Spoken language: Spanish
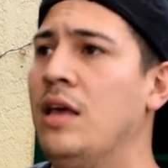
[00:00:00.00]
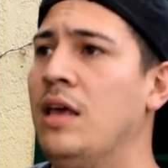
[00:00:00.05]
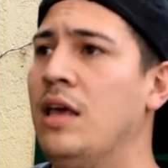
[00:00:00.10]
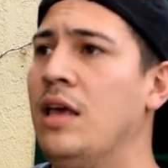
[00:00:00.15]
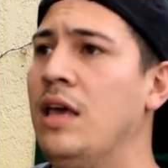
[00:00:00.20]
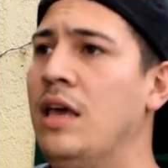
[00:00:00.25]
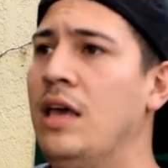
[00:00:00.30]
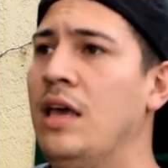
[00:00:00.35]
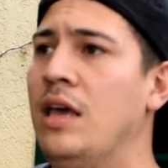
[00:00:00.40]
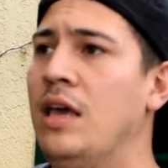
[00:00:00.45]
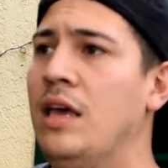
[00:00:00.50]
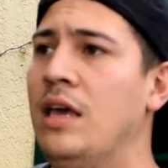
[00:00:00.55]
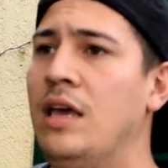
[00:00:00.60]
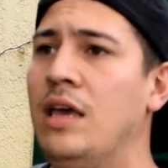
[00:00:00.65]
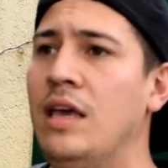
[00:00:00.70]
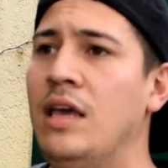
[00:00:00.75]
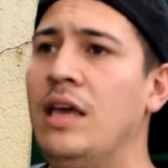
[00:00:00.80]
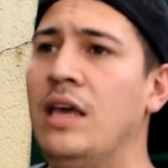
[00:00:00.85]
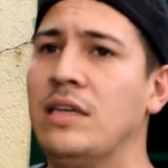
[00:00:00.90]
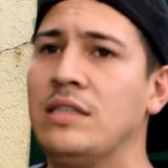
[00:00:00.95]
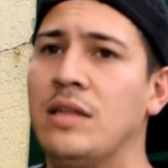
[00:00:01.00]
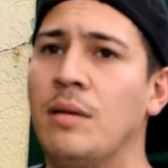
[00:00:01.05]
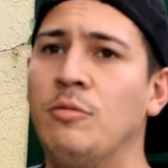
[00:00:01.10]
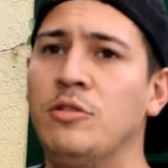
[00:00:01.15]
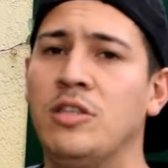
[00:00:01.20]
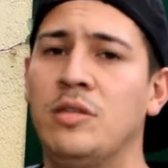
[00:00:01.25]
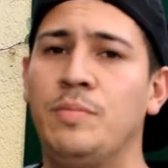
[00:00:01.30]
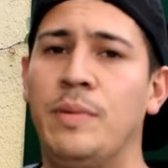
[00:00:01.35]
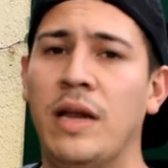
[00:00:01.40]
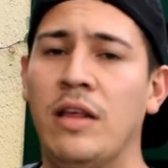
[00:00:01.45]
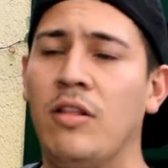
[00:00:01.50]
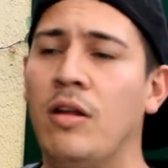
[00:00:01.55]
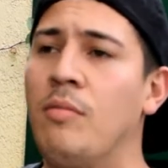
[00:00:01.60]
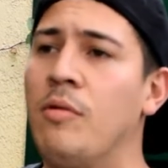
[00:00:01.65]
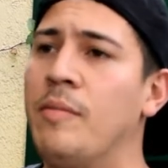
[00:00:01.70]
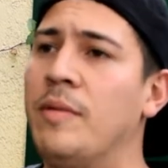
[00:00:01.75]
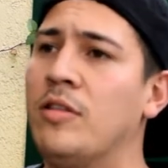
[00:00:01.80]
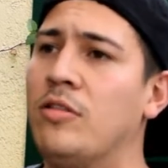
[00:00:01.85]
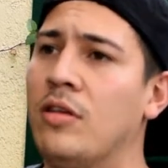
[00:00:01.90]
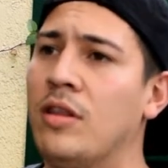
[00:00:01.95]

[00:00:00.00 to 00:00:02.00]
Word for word: Y, y estamos esperando el momento